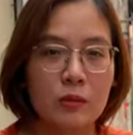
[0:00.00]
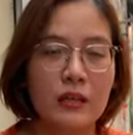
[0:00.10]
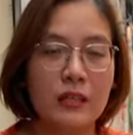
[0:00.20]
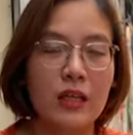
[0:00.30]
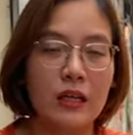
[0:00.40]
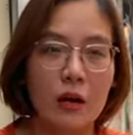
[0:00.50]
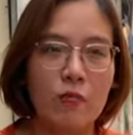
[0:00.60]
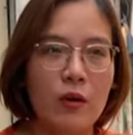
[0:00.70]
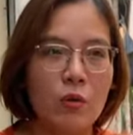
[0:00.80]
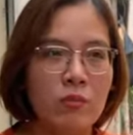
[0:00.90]
sốc nhiệt do nắng
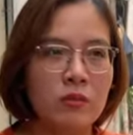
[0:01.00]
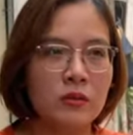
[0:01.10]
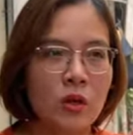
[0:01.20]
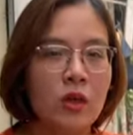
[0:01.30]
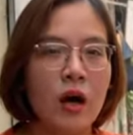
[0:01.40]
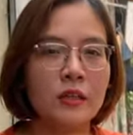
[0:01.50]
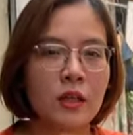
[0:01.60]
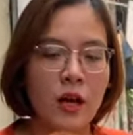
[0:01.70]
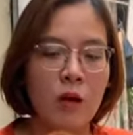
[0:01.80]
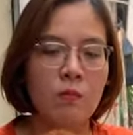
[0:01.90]
nóng, và cũng tốt hơn
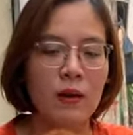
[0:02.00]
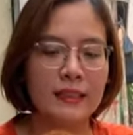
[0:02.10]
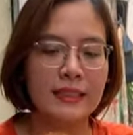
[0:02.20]
cho lông và